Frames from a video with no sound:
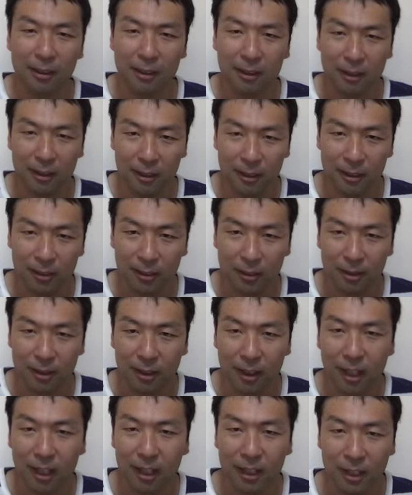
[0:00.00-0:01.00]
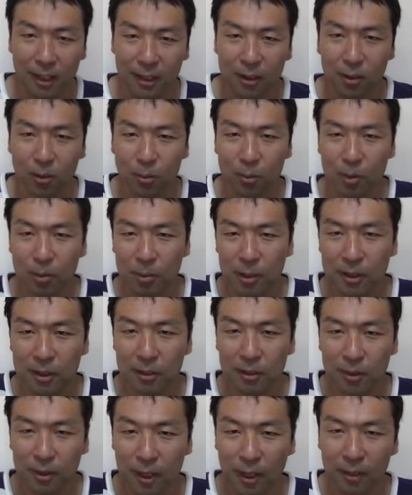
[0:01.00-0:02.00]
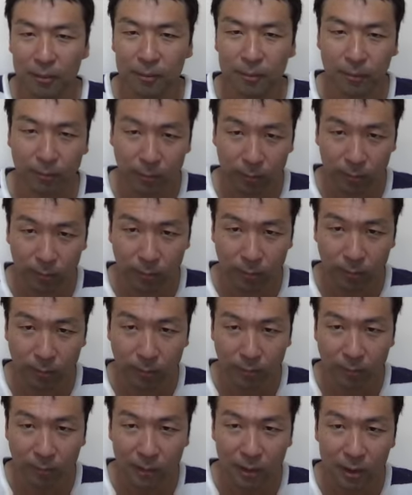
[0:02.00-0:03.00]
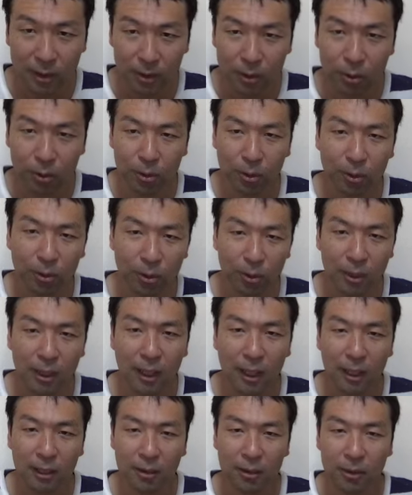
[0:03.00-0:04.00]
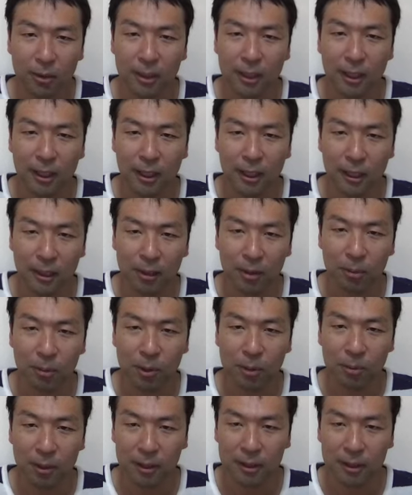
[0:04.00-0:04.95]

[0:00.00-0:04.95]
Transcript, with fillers: えー、ないかなと思いますのでそういうところで買うといいかなと思いま